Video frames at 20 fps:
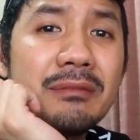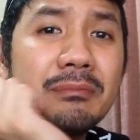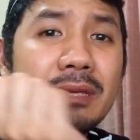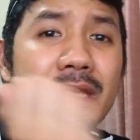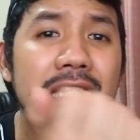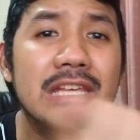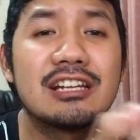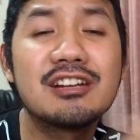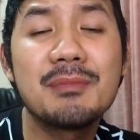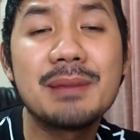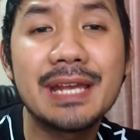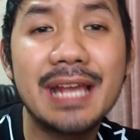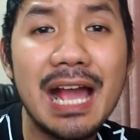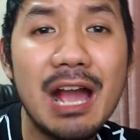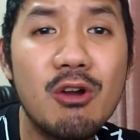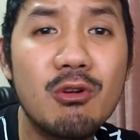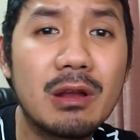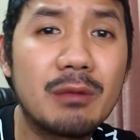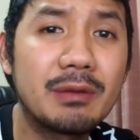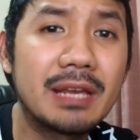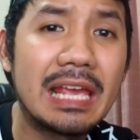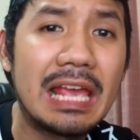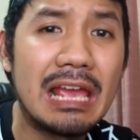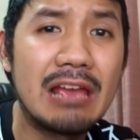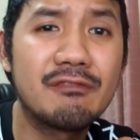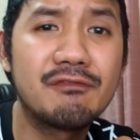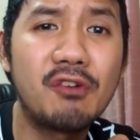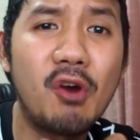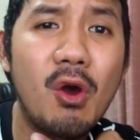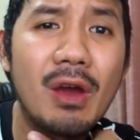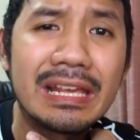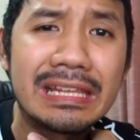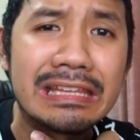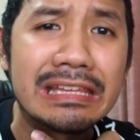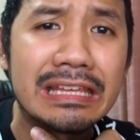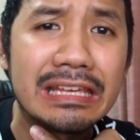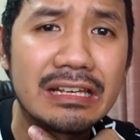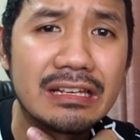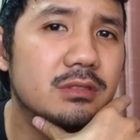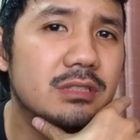มีก็ไม่เข้ากับแคร์ฟอย
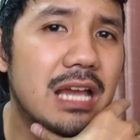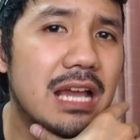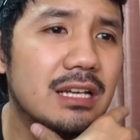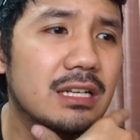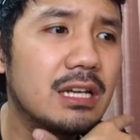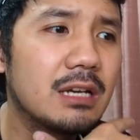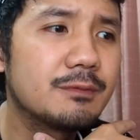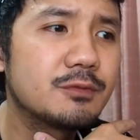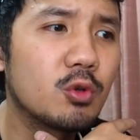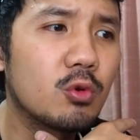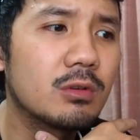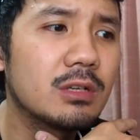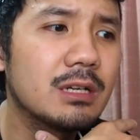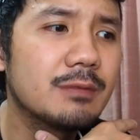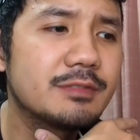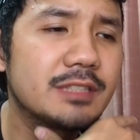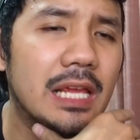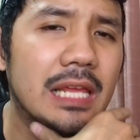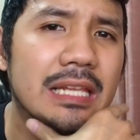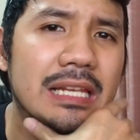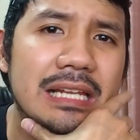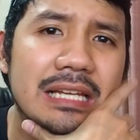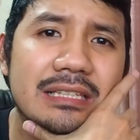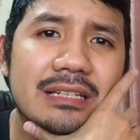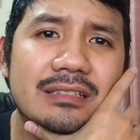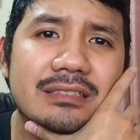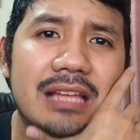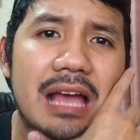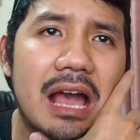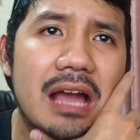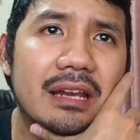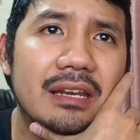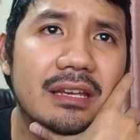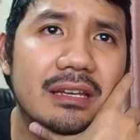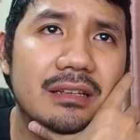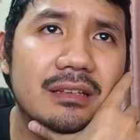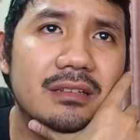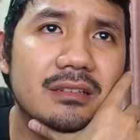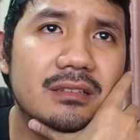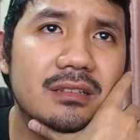อีกฉากเลิฟทรงเลิฟซีอะไรต่างๆเนี่
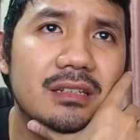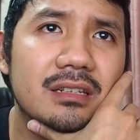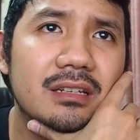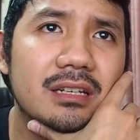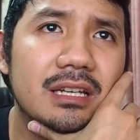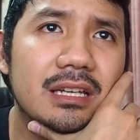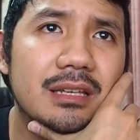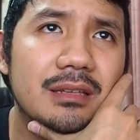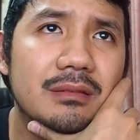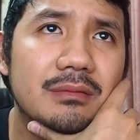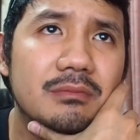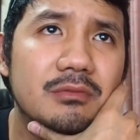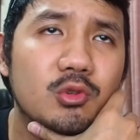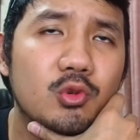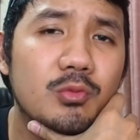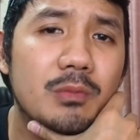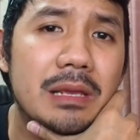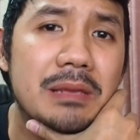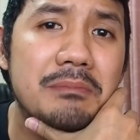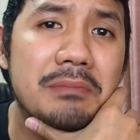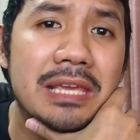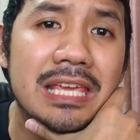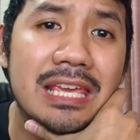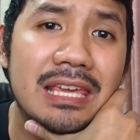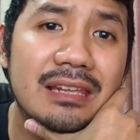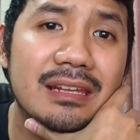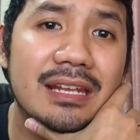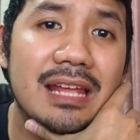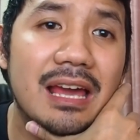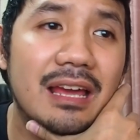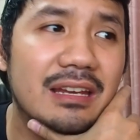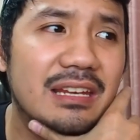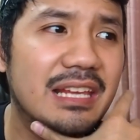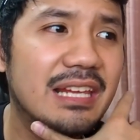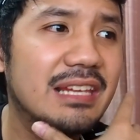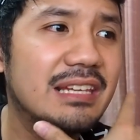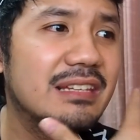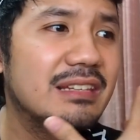ย ก็เลยดูไม่มีเลยนะ ใน